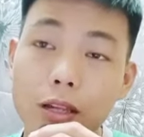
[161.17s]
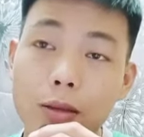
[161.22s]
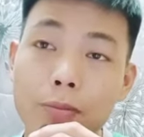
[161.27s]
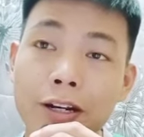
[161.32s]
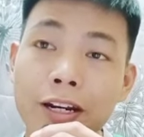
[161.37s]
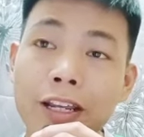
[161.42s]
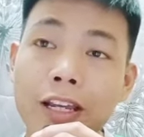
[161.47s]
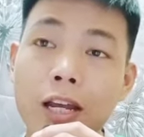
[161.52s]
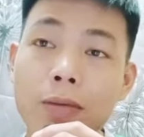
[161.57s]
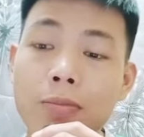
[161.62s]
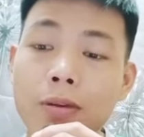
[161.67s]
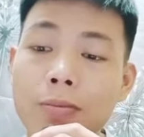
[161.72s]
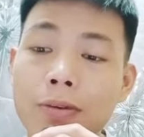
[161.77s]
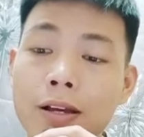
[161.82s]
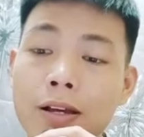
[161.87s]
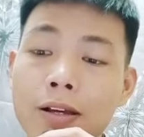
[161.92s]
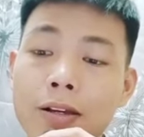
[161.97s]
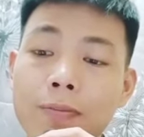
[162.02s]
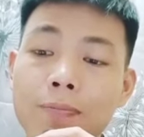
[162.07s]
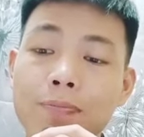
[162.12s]
mereka
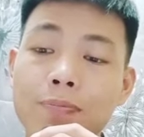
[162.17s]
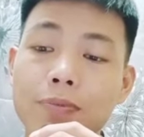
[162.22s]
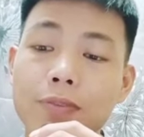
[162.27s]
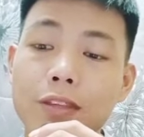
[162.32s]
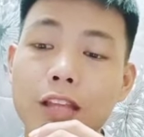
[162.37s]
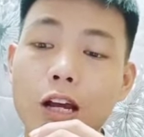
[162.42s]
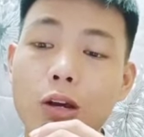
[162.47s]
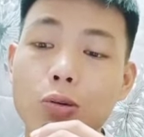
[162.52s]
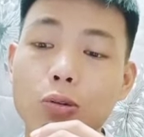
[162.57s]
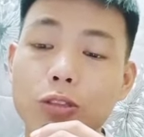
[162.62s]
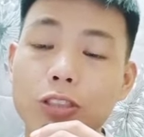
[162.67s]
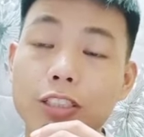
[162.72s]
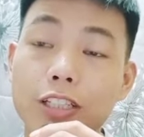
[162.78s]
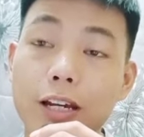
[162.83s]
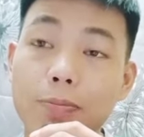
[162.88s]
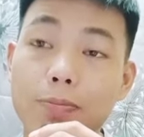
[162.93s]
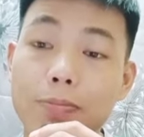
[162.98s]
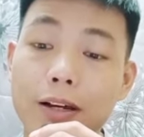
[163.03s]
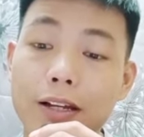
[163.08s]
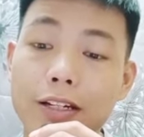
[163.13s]
memang tahu
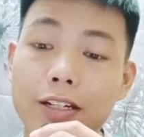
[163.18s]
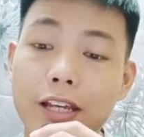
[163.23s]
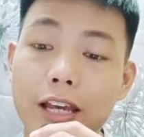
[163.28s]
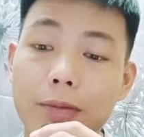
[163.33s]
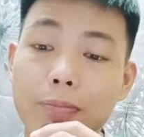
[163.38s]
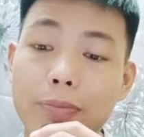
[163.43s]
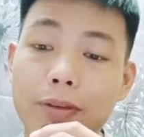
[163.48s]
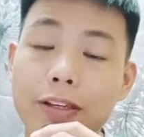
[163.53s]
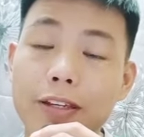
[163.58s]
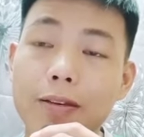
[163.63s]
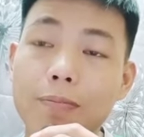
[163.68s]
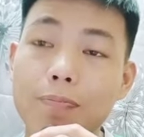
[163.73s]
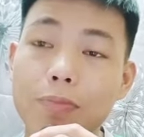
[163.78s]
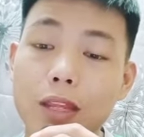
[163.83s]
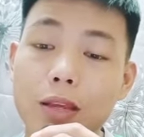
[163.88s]
siapa DAP,